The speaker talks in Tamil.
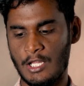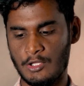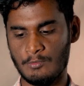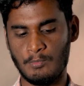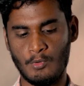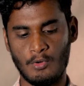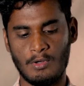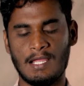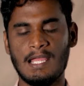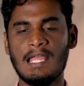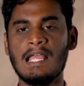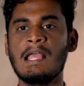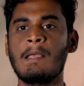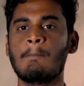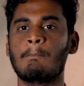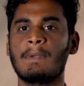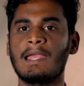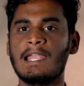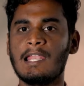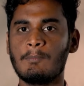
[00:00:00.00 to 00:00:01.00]
அது போக
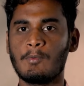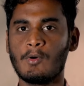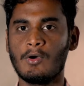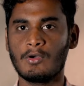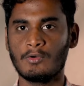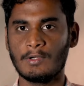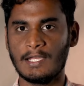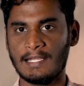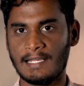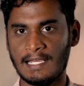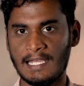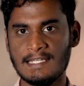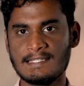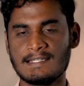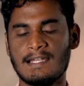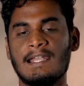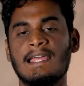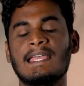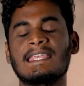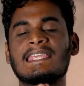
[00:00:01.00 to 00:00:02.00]
மேலே போகக்கூடிய
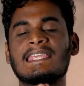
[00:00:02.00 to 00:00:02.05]
ட்ரெயின்ஸால்